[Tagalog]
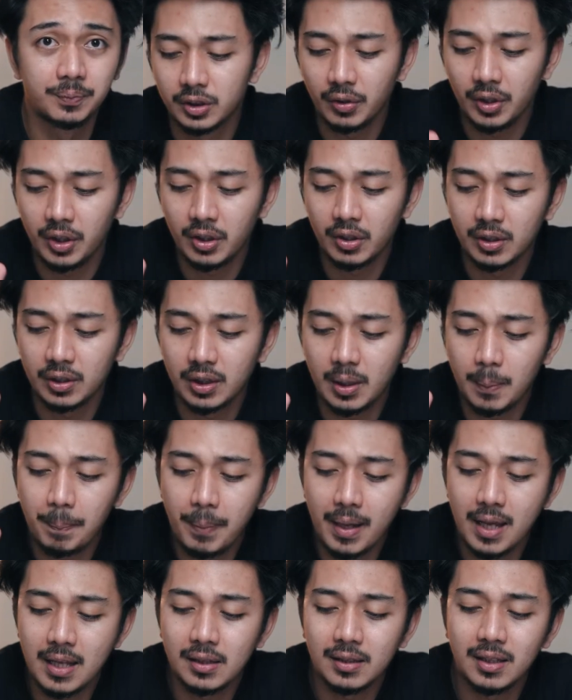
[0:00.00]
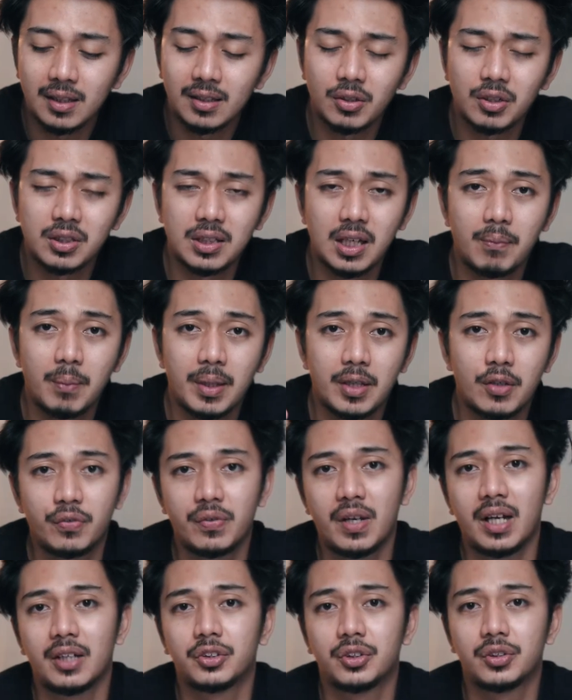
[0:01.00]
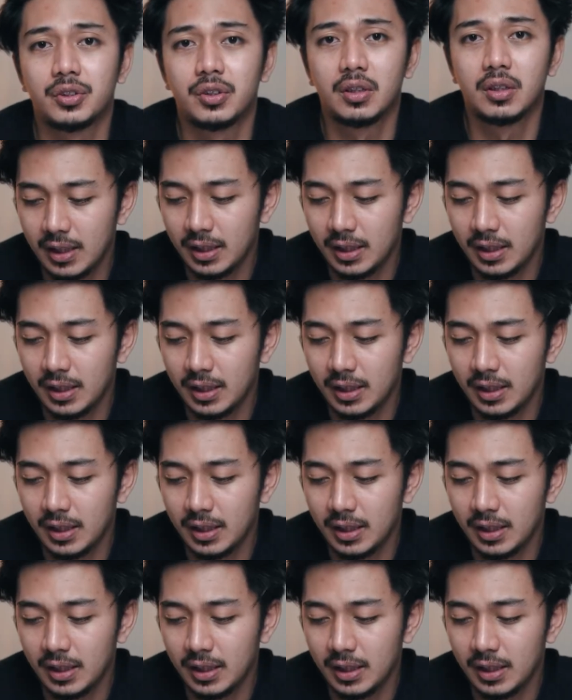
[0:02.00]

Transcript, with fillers: So, yun, depende to sa manufacturer.